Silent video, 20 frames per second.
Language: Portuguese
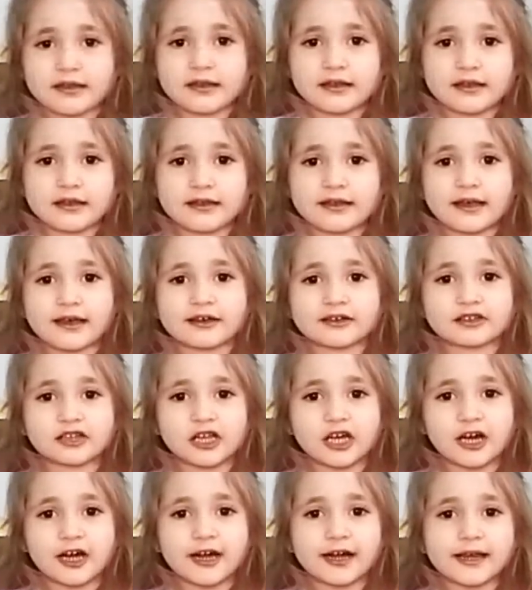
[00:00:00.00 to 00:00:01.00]
e a
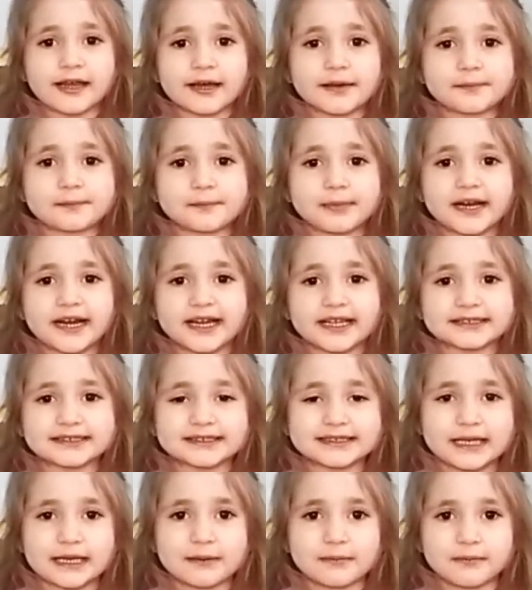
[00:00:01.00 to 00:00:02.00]
glória para
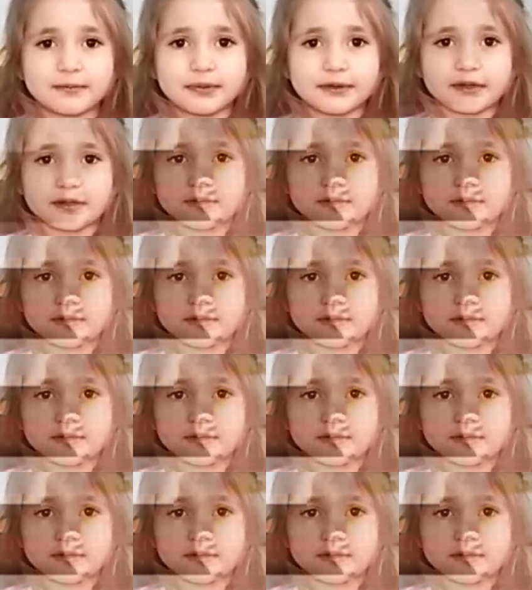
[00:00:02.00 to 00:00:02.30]
sempre.